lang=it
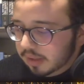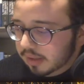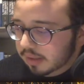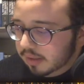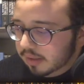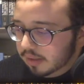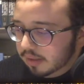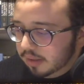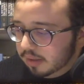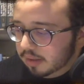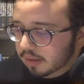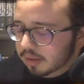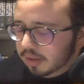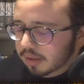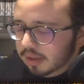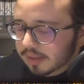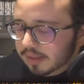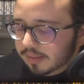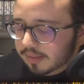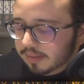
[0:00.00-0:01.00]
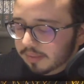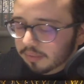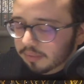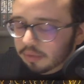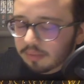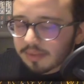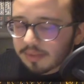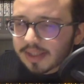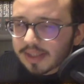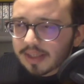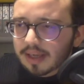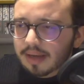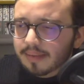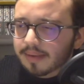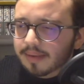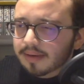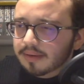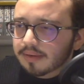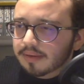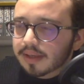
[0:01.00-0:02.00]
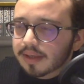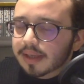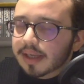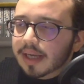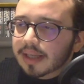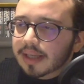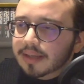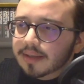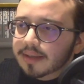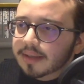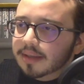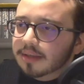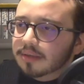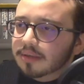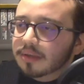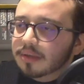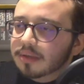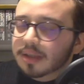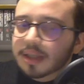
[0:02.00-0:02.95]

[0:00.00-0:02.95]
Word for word: Eh, mm, come si chiamano i gatti, con,